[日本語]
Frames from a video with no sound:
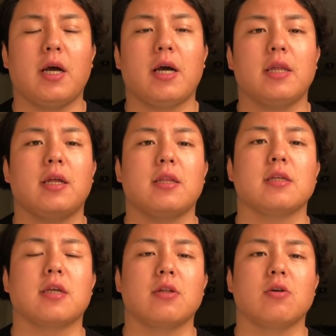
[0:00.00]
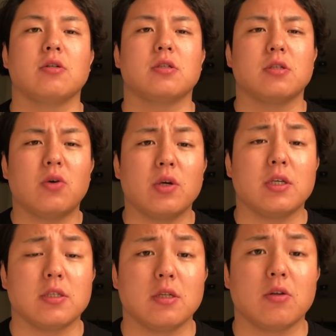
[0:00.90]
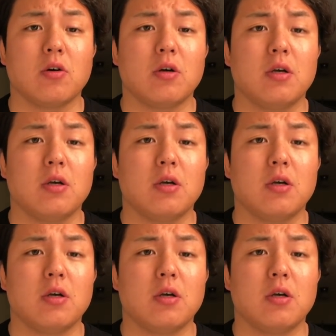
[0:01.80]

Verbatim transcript: あげたんですけど、すごいきついと。